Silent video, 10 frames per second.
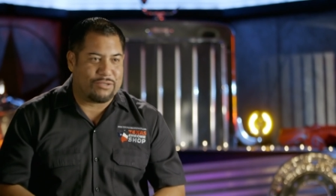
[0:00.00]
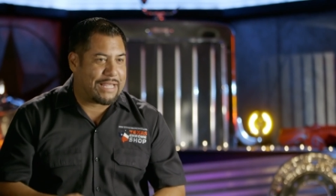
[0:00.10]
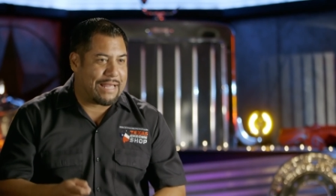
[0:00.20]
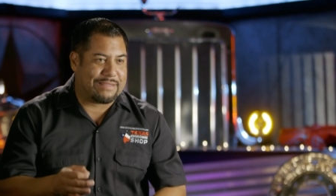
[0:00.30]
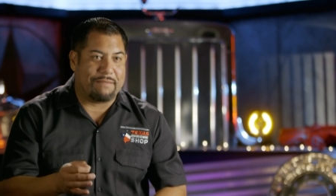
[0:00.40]
nos
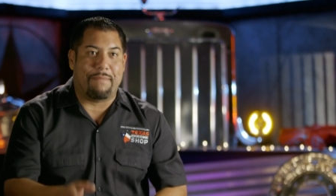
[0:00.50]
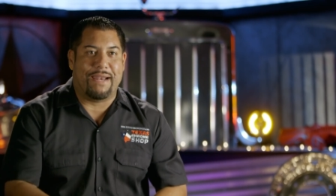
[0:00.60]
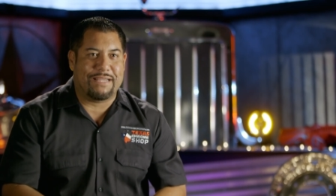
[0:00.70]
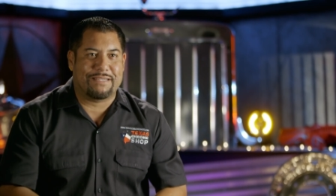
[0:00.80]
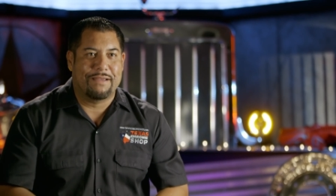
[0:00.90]
quedan
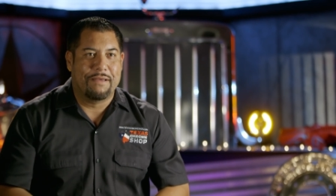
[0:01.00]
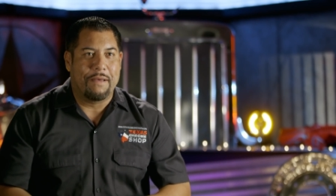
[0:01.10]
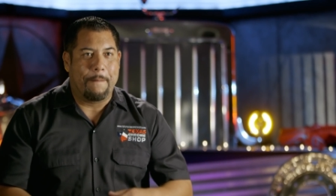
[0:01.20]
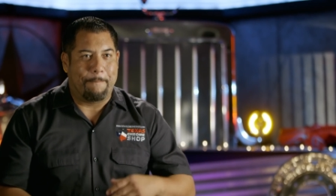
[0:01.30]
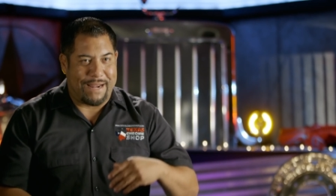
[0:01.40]
semanas
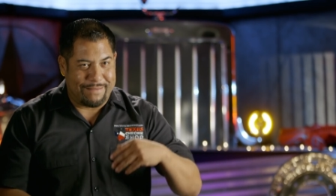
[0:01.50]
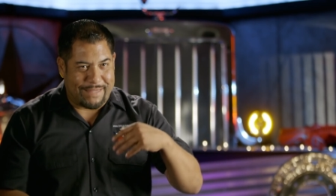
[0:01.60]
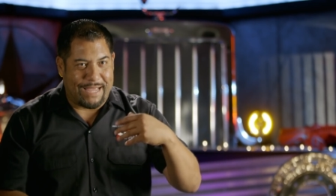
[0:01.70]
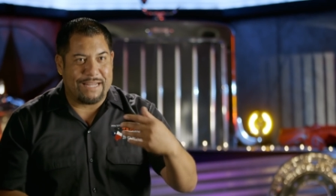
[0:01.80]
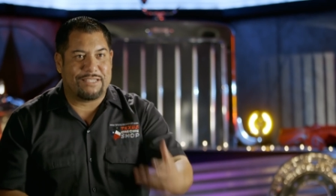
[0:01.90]
para
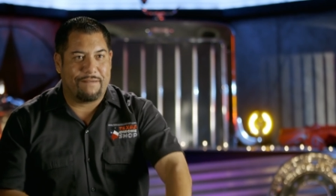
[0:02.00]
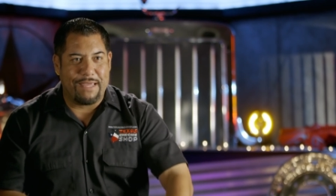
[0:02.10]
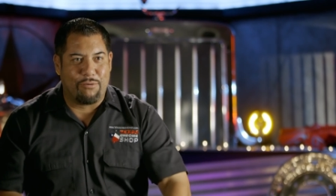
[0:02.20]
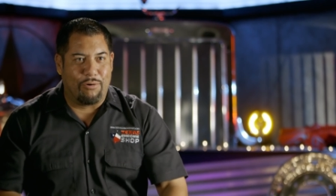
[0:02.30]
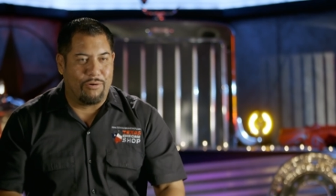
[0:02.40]
entregar este
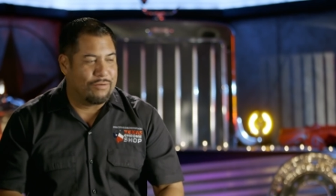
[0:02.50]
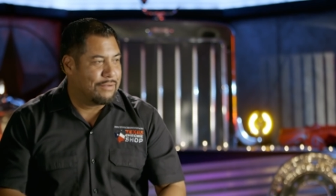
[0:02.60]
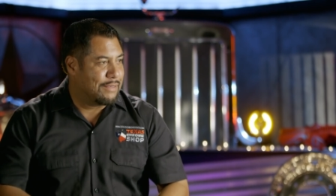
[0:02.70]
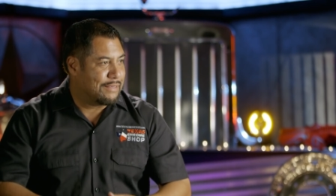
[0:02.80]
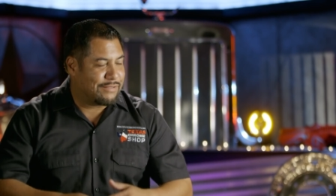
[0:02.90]
vehículo.
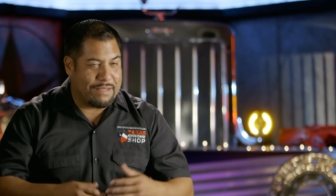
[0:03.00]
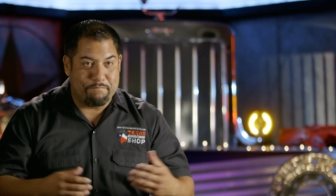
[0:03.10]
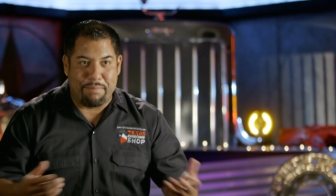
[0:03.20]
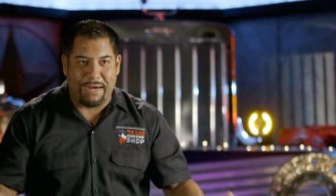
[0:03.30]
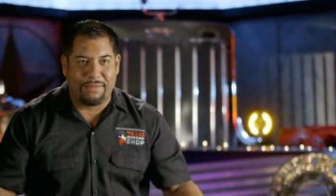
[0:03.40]
Sin
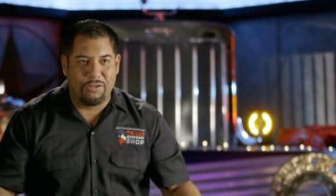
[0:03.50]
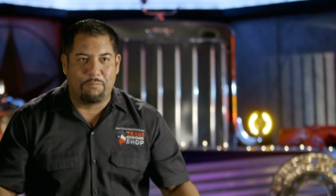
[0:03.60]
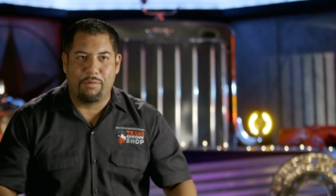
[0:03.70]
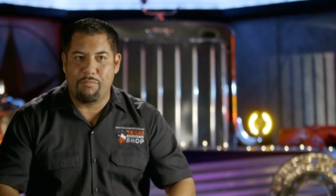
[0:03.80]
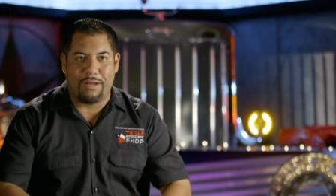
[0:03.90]
partes no
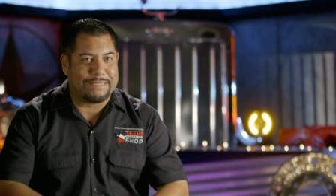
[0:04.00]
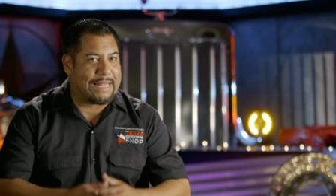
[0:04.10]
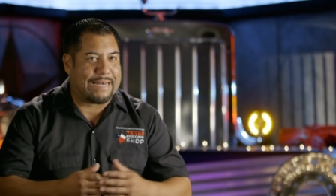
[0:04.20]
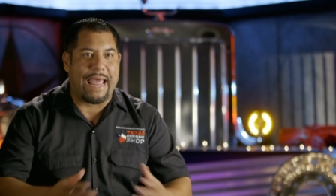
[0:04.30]
podemos hacer